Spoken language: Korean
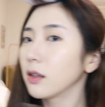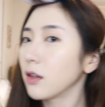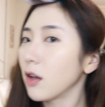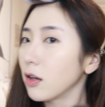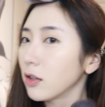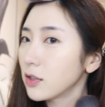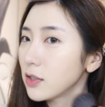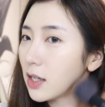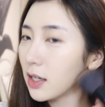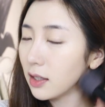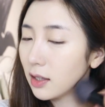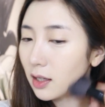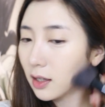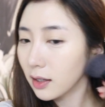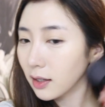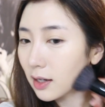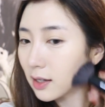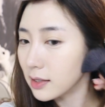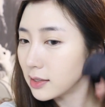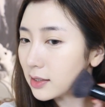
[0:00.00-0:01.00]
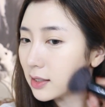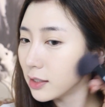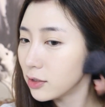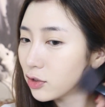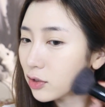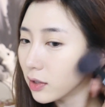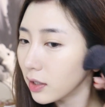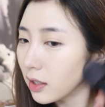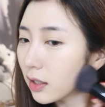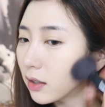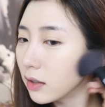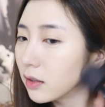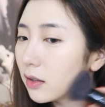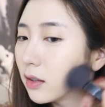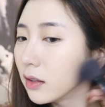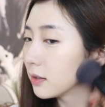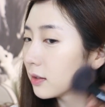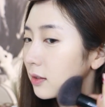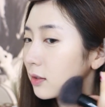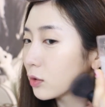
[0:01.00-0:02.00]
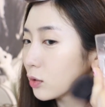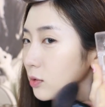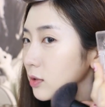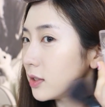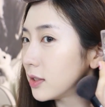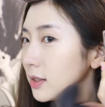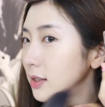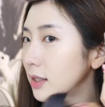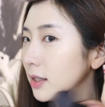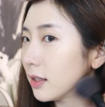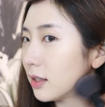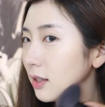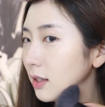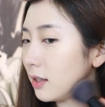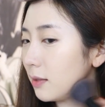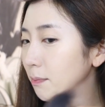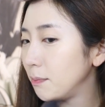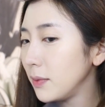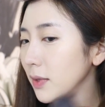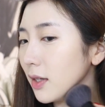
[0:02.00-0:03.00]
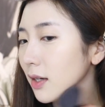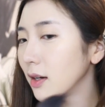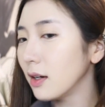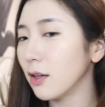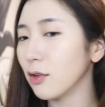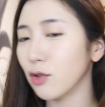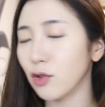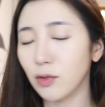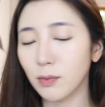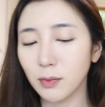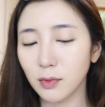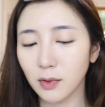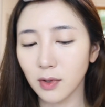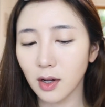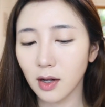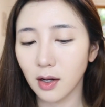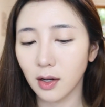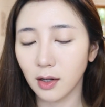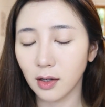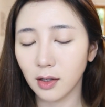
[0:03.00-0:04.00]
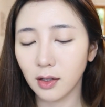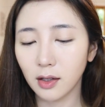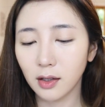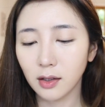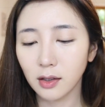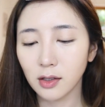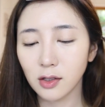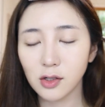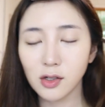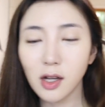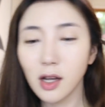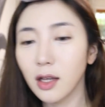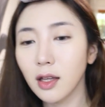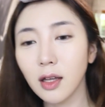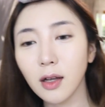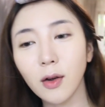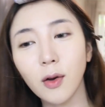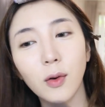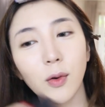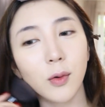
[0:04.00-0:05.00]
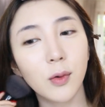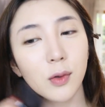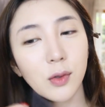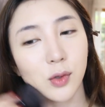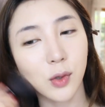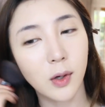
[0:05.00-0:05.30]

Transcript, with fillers: 턱 쉐이딩까지 해줄게요. 전 진짜 이 삐아의 율무가 쉐이딩 컬러는